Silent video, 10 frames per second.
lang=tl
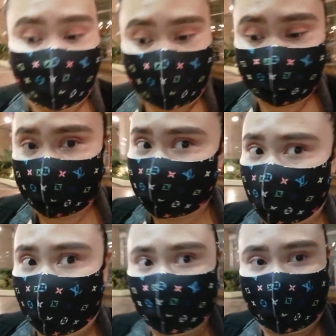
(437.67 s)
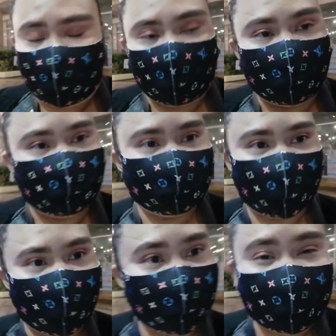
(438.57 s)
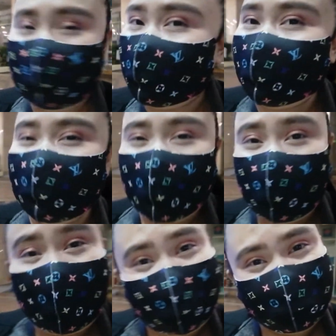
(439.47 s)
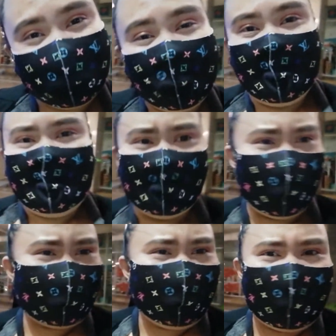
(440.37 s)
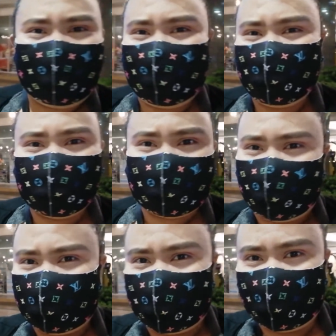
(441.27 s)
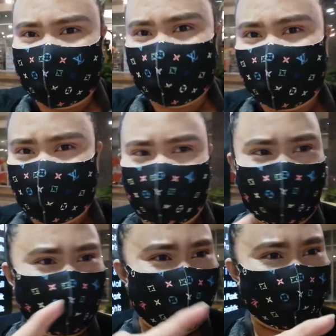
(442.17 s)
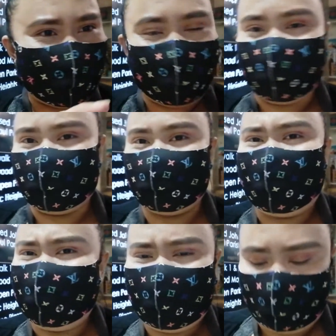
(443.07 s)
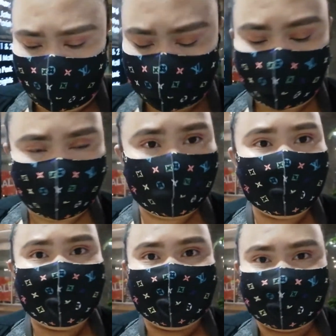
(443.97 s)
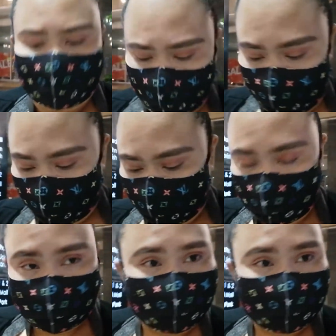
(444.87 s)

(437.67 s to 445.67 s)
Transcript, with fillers: Kapag nasa kabaw na ako. So, dyan lang kayo ulit. Hindi ko talaga alam kung saan ako titingin. Dito o dito. Bala na nga, basta. Dyan lang kayo.